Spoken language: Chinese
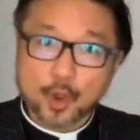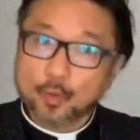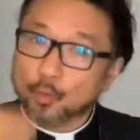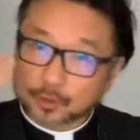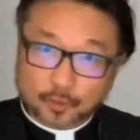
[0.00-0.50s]

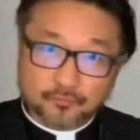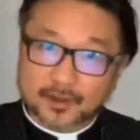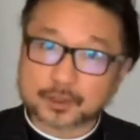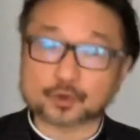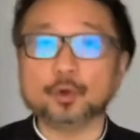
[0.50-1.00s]
我都发
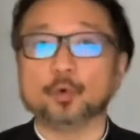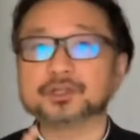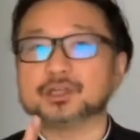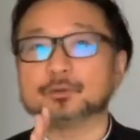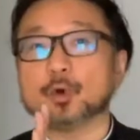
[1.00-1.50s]
现，所以我
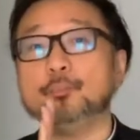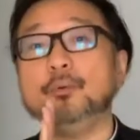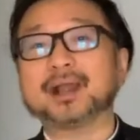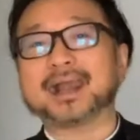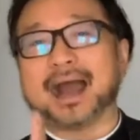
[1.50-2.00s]
现在都
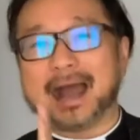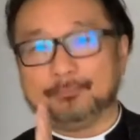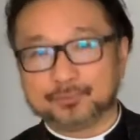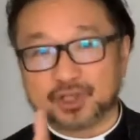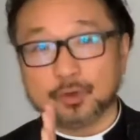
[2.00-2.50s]
不
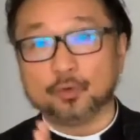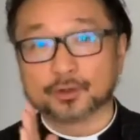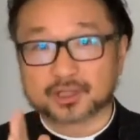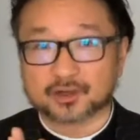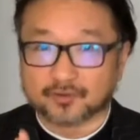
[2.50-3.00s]
敢经过
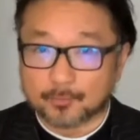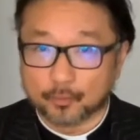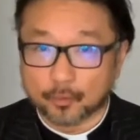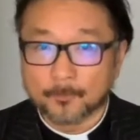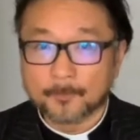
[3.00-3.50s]
这些坟墓。